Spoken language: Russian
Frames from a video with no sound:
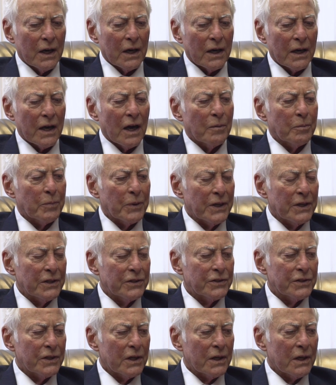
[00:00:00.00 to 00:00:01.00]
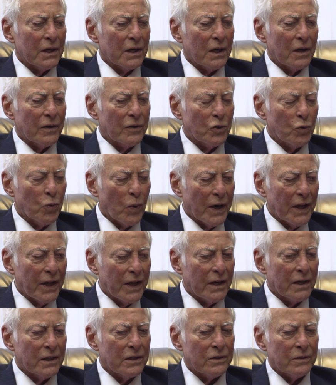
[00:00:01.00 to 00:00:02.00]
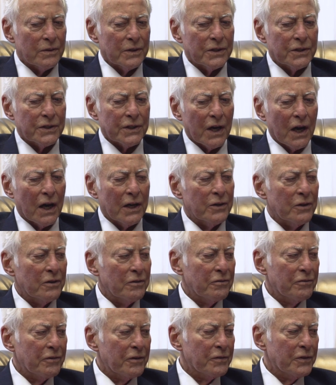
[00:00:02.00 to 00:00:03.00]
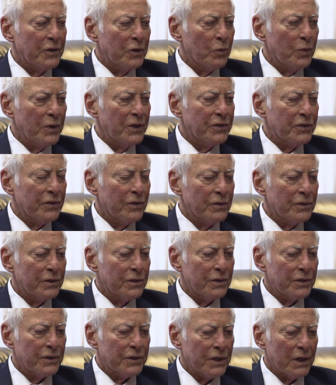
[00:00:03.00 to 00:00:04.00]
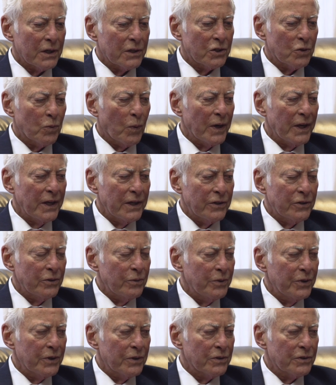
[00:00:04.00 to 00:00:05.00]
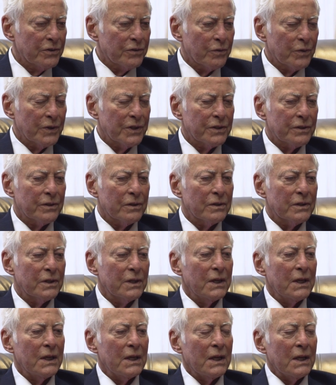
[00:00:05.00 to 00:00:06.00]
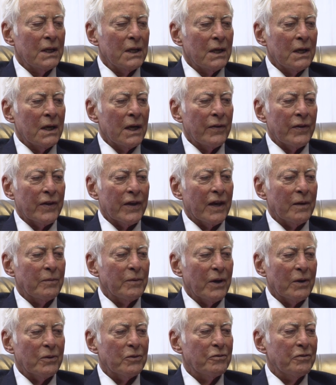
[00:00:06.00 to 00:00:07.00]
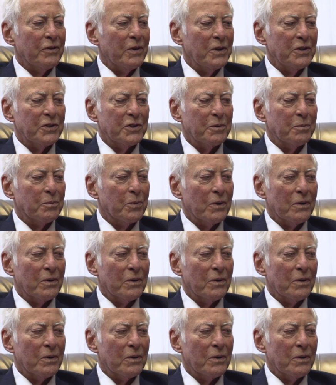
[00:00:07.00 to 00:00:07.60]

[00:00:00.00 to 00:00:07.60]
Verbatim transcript: Тысячи компаний из 20 стран, 1500 исследователей, 22 года исследований. И они появились очень